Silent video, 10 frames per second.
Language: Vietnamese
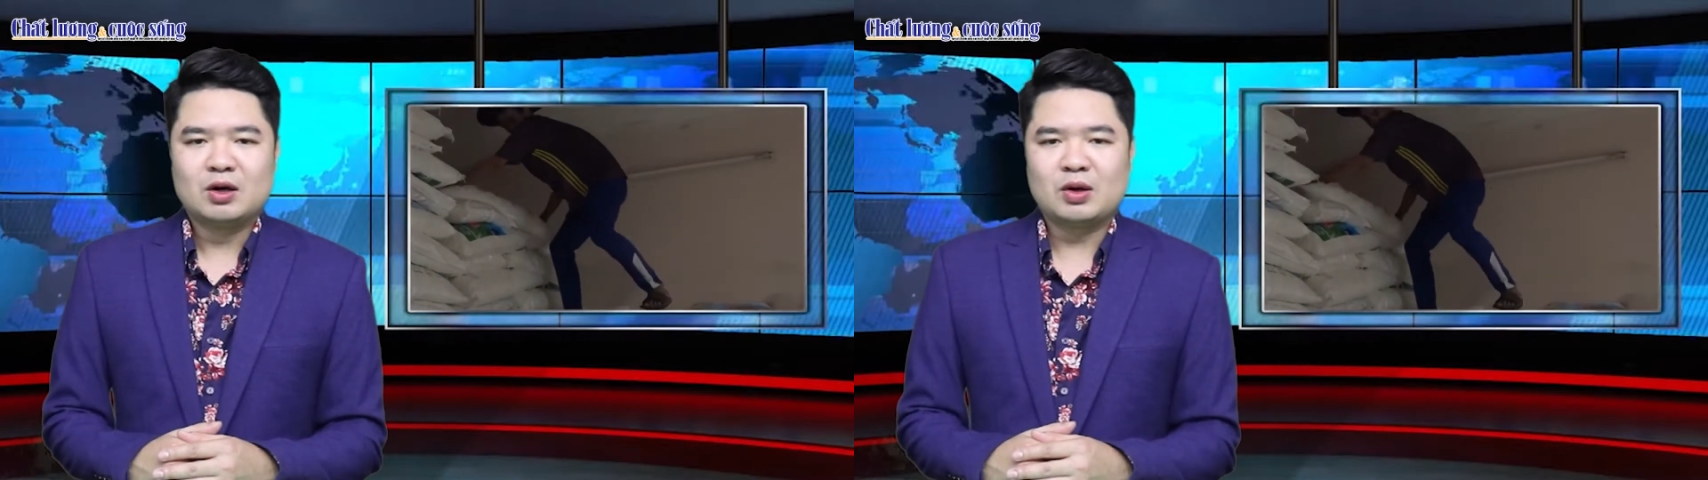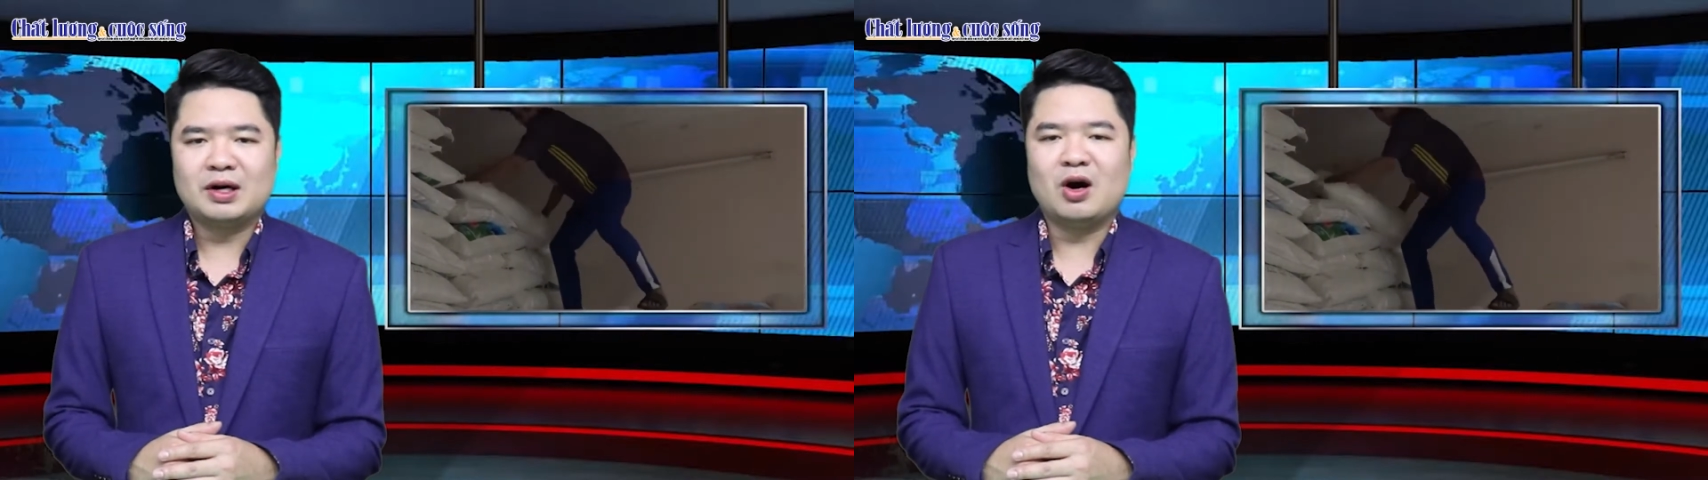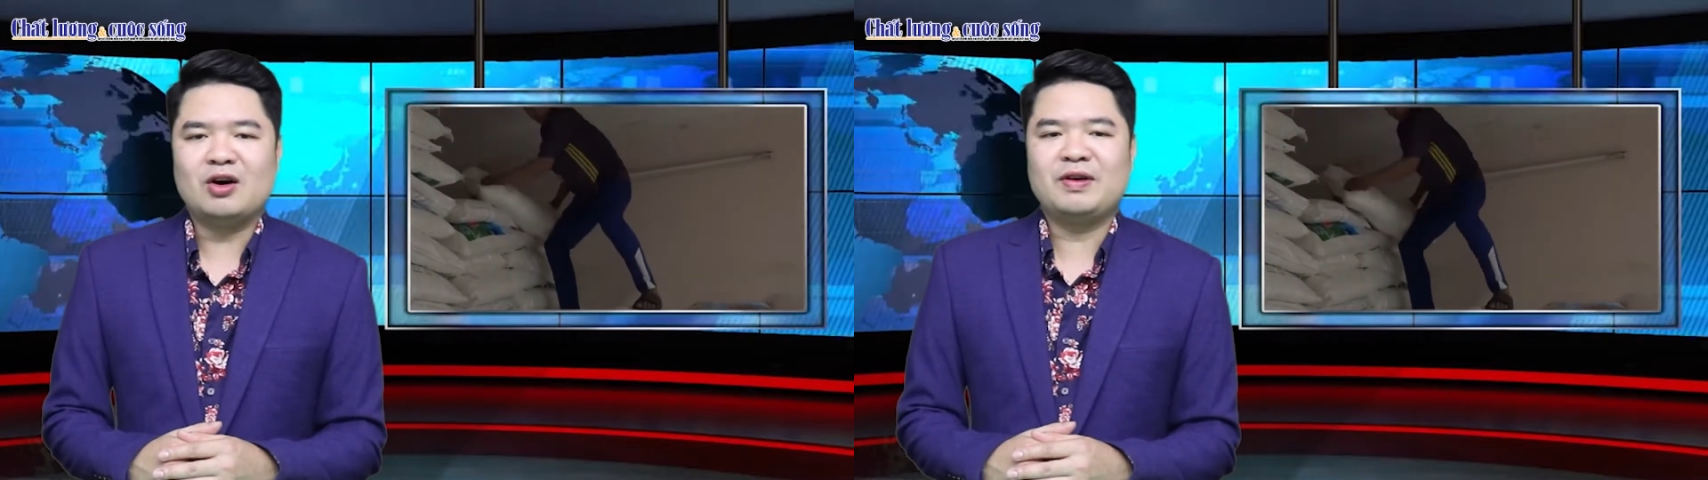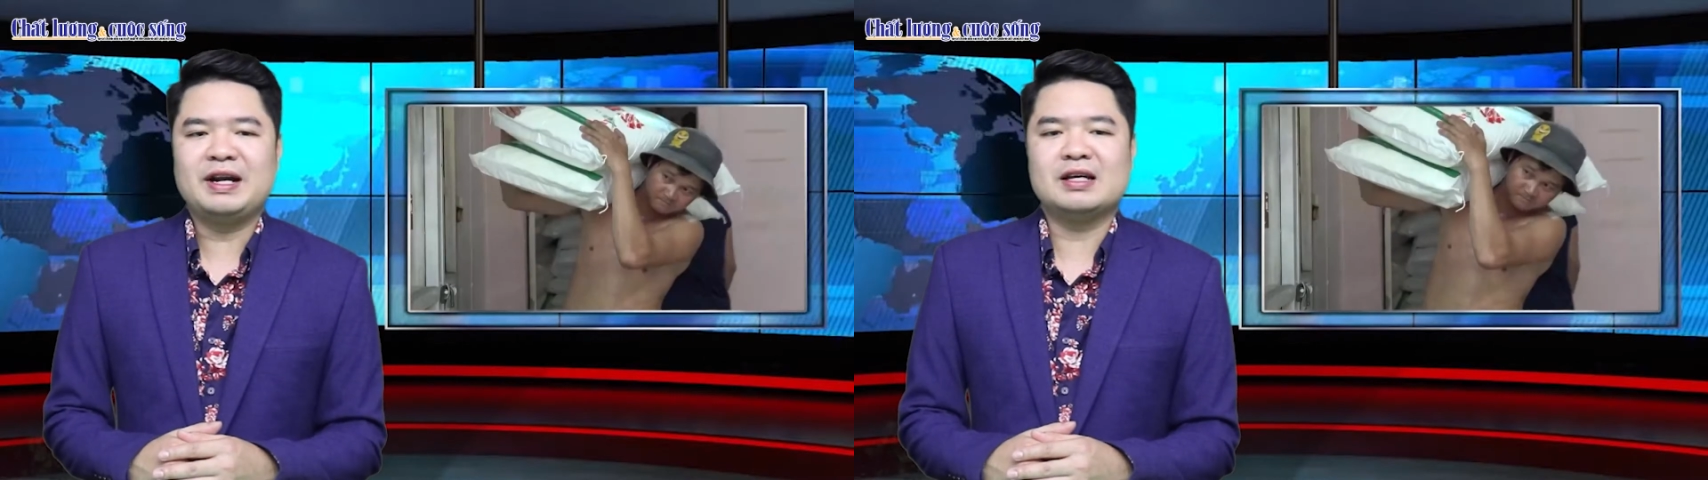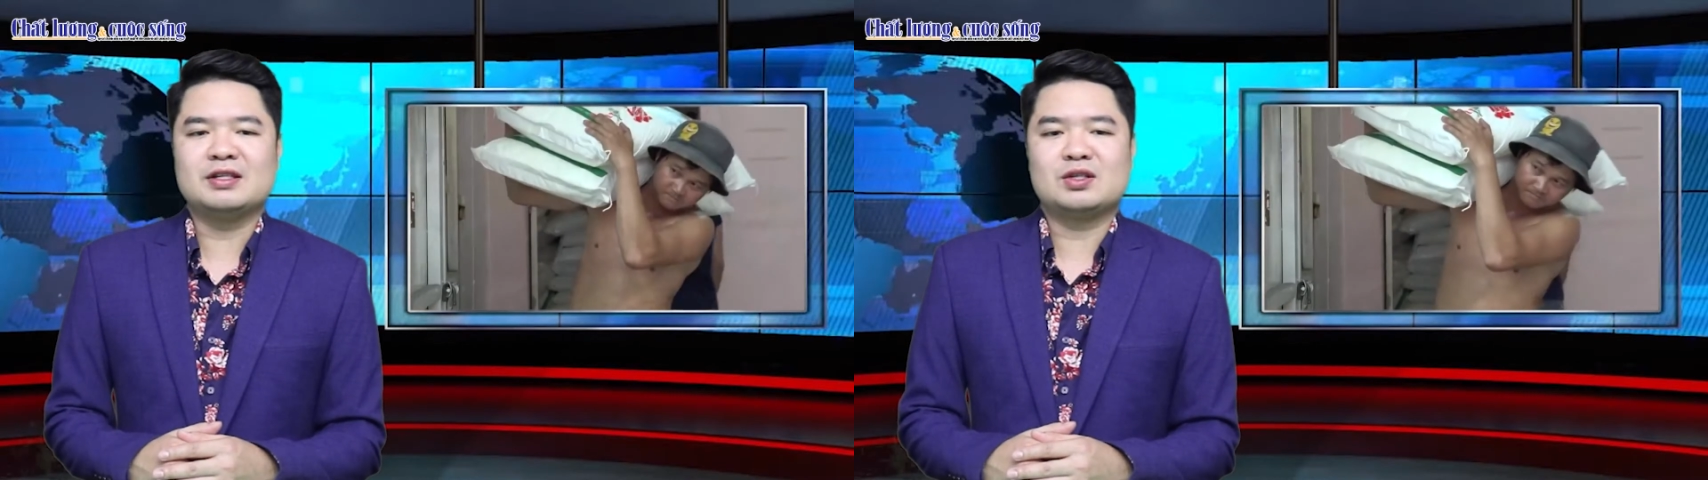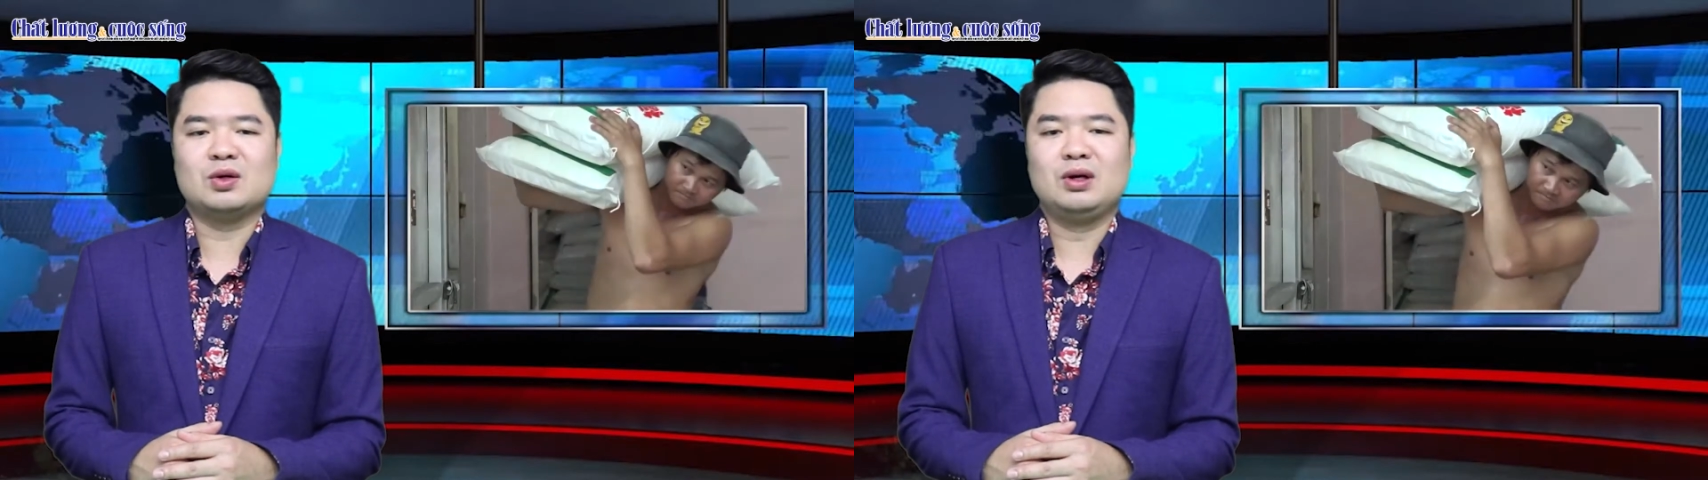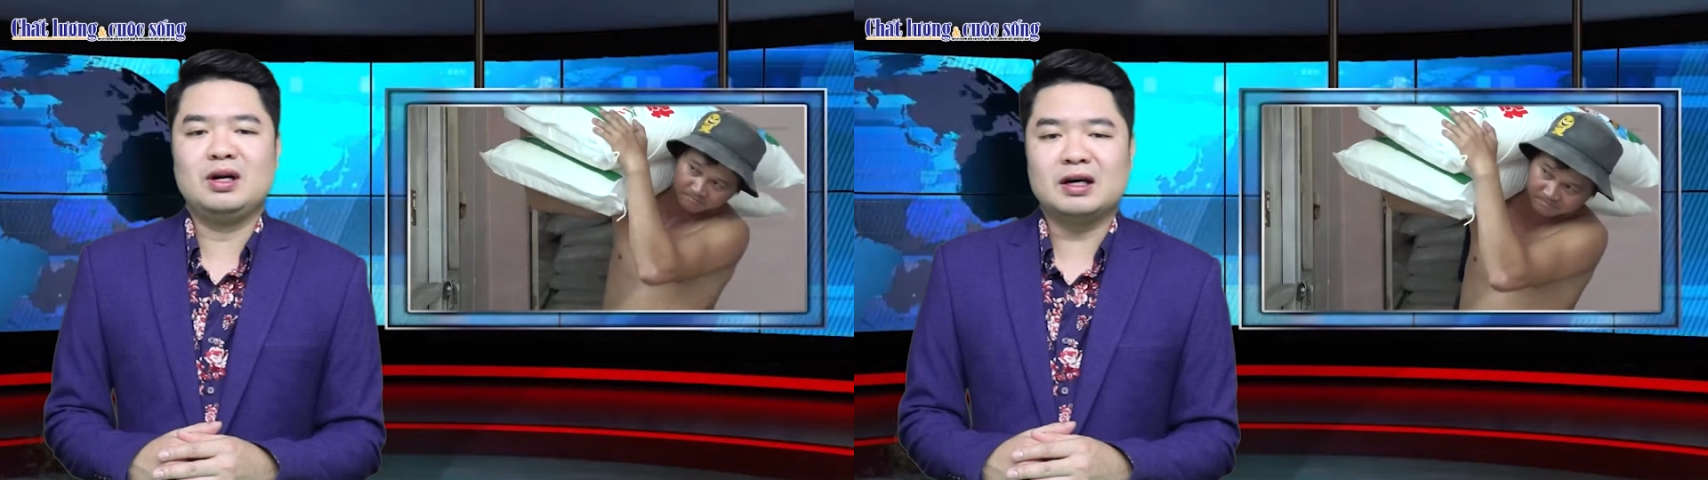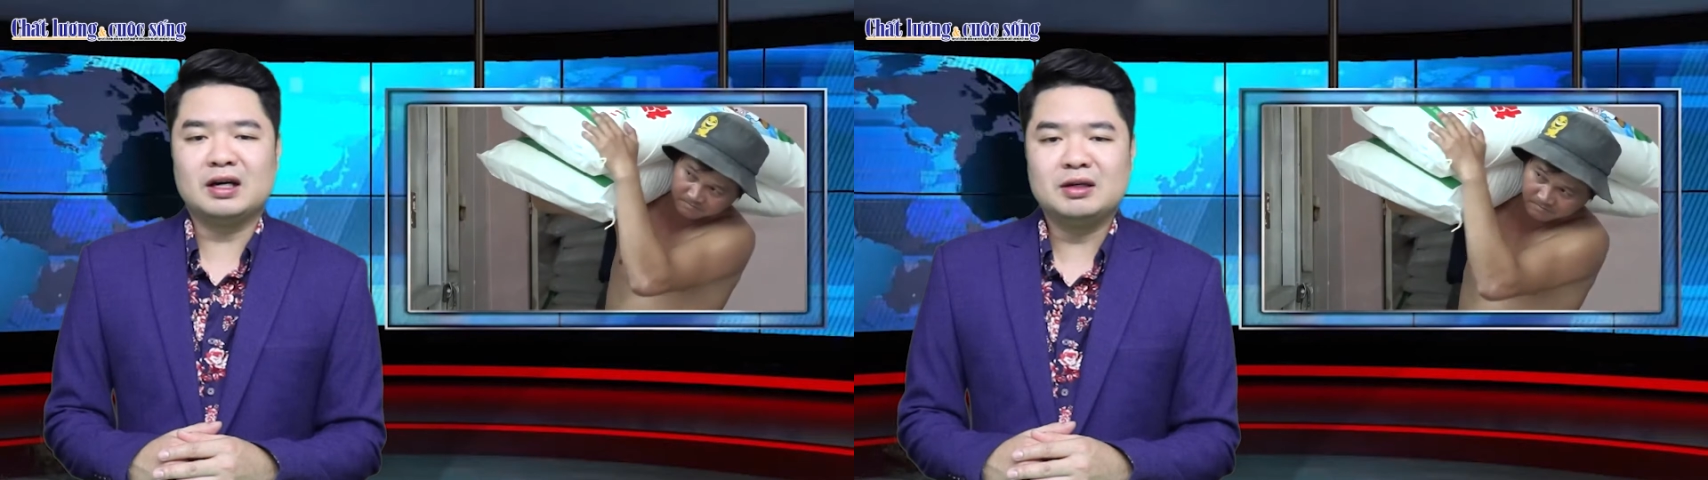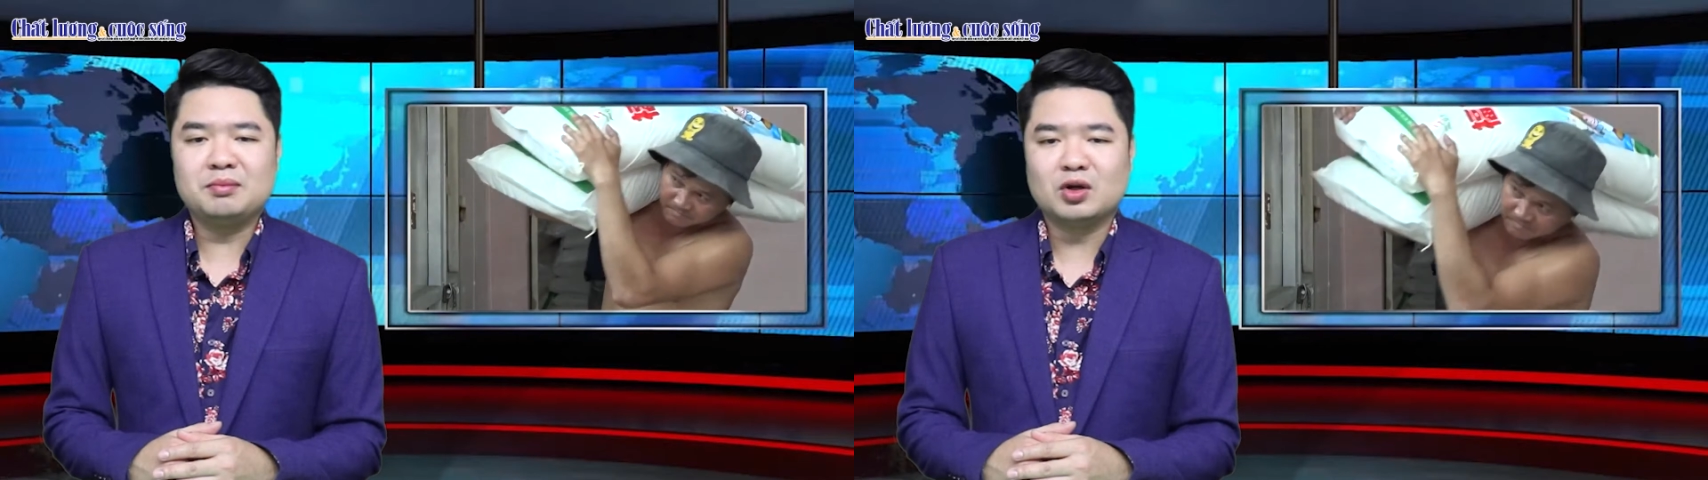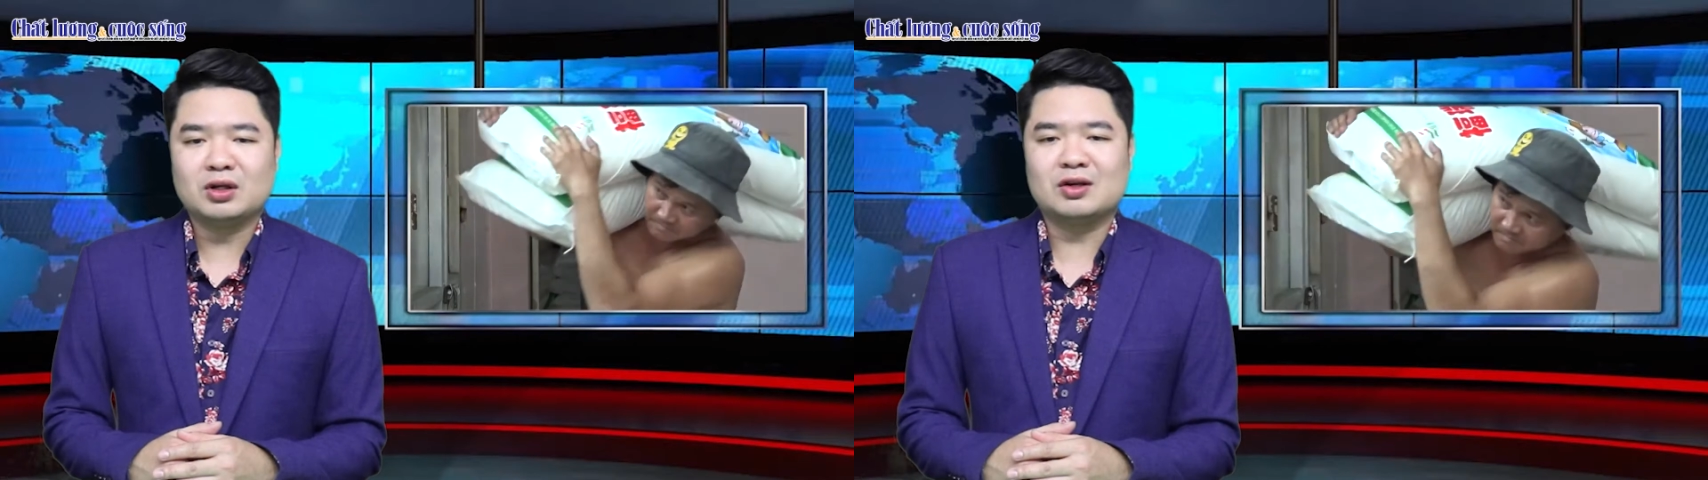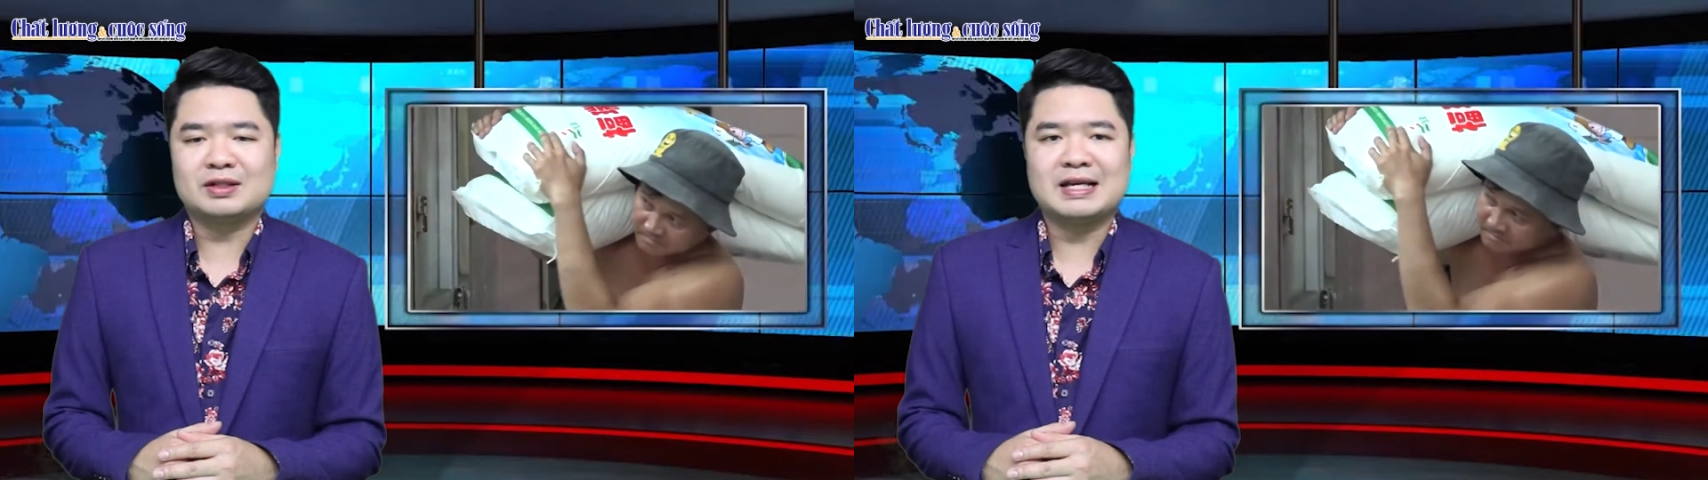qua đó phát hiện số lượng lớn bột ngọt